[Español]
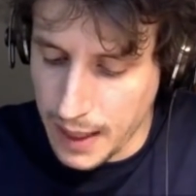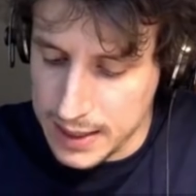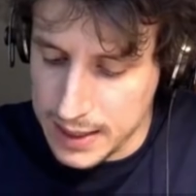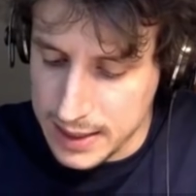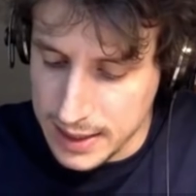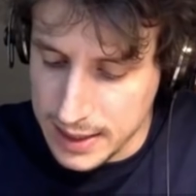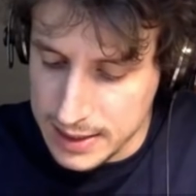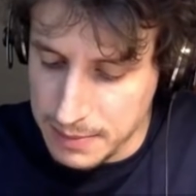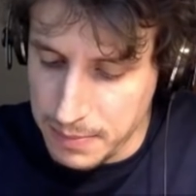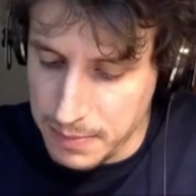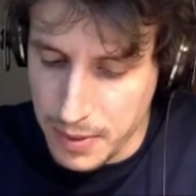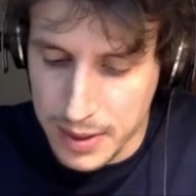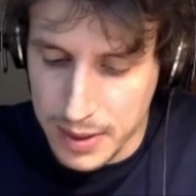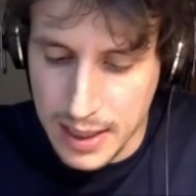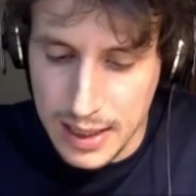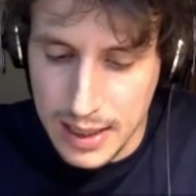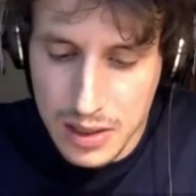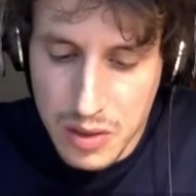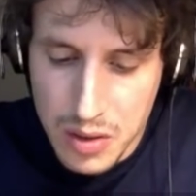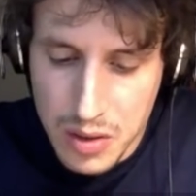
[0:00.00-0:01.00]
es, es,
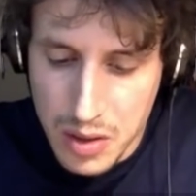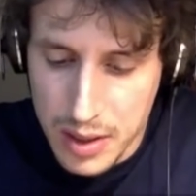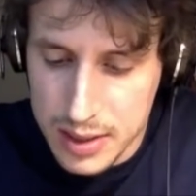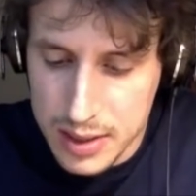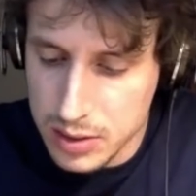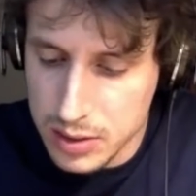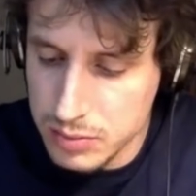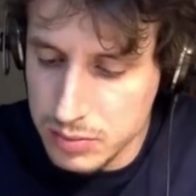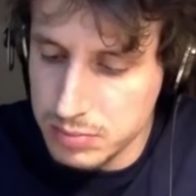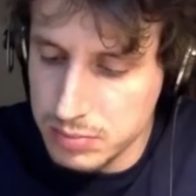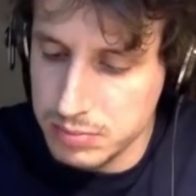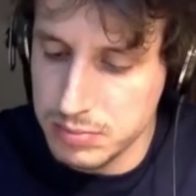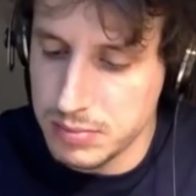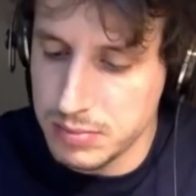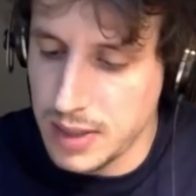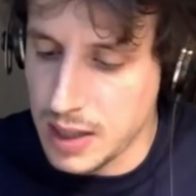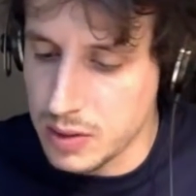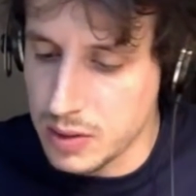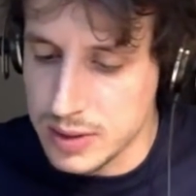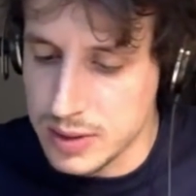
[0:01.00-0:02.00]
importante, yo creo que esto es
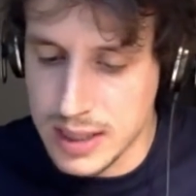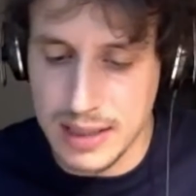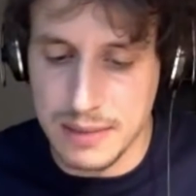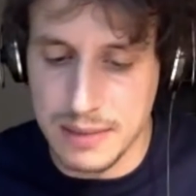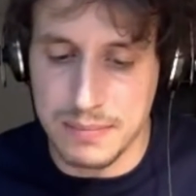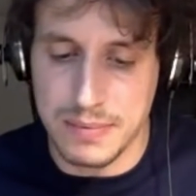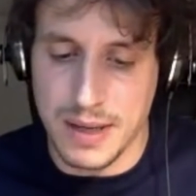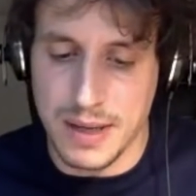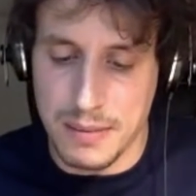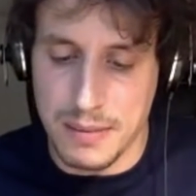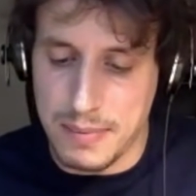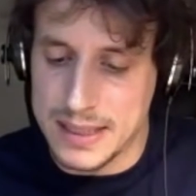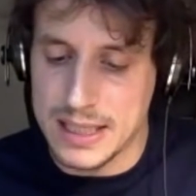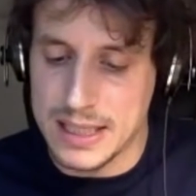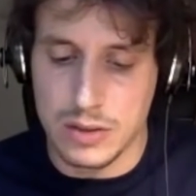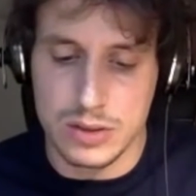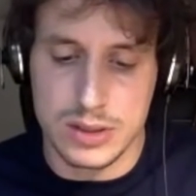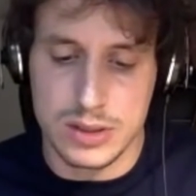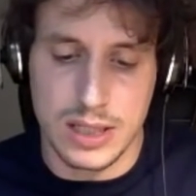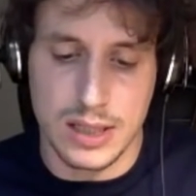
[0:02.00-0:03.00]
una cosa que, que
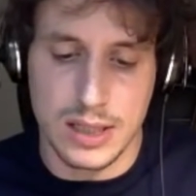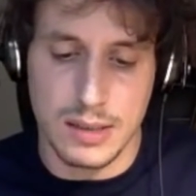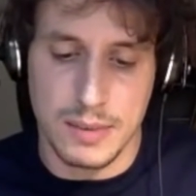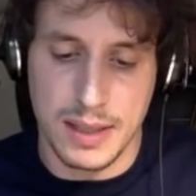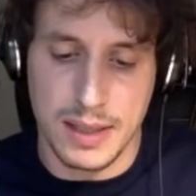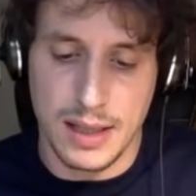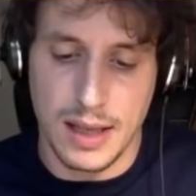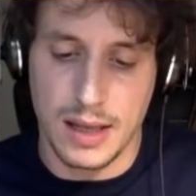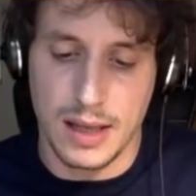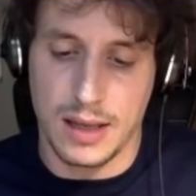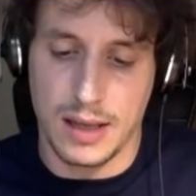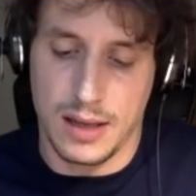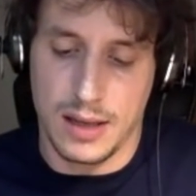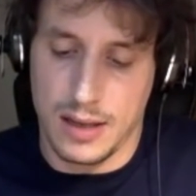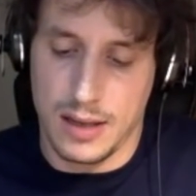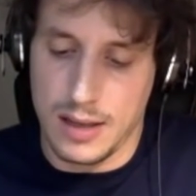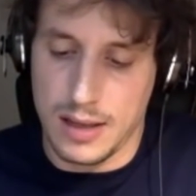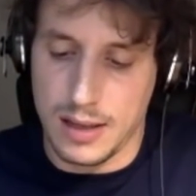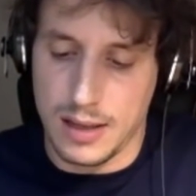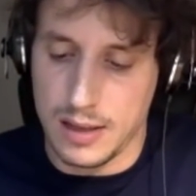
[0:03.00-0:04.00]
pasa constantemente
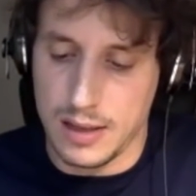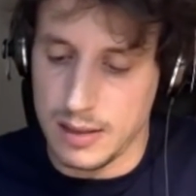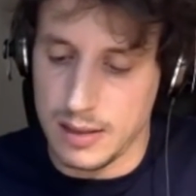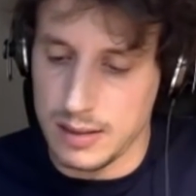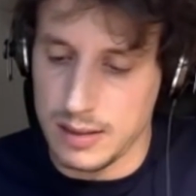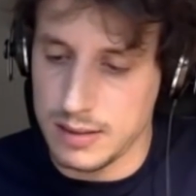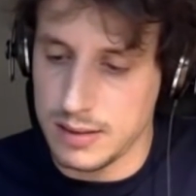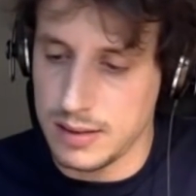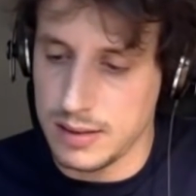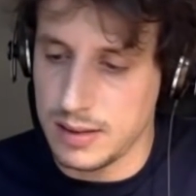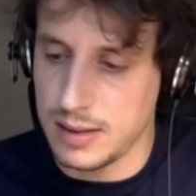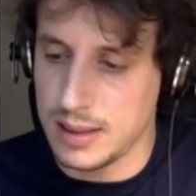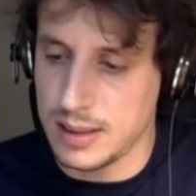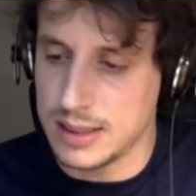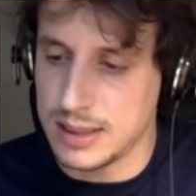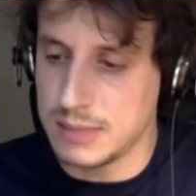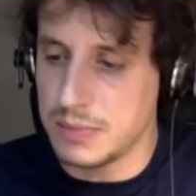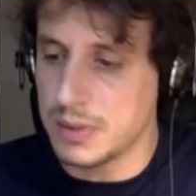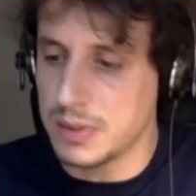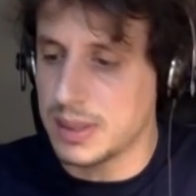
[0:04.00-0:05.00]
y, y,
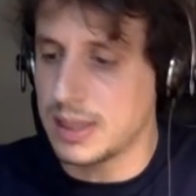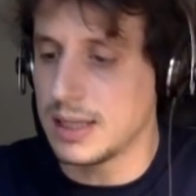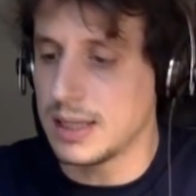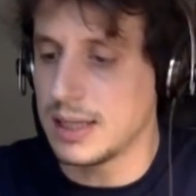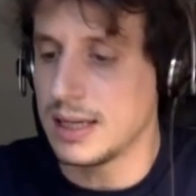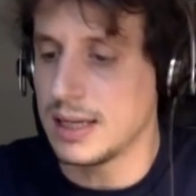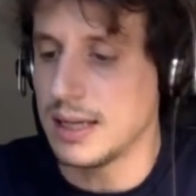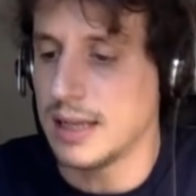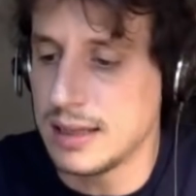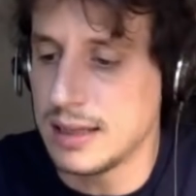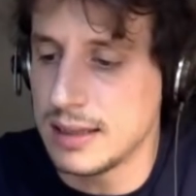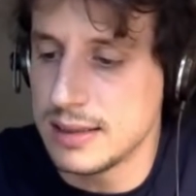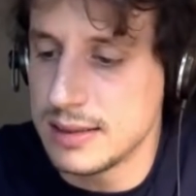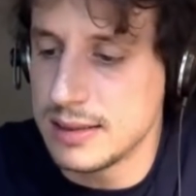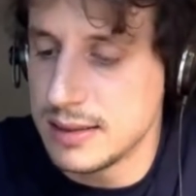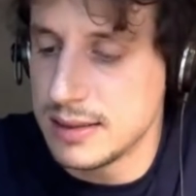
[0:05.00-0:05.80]
es importante que,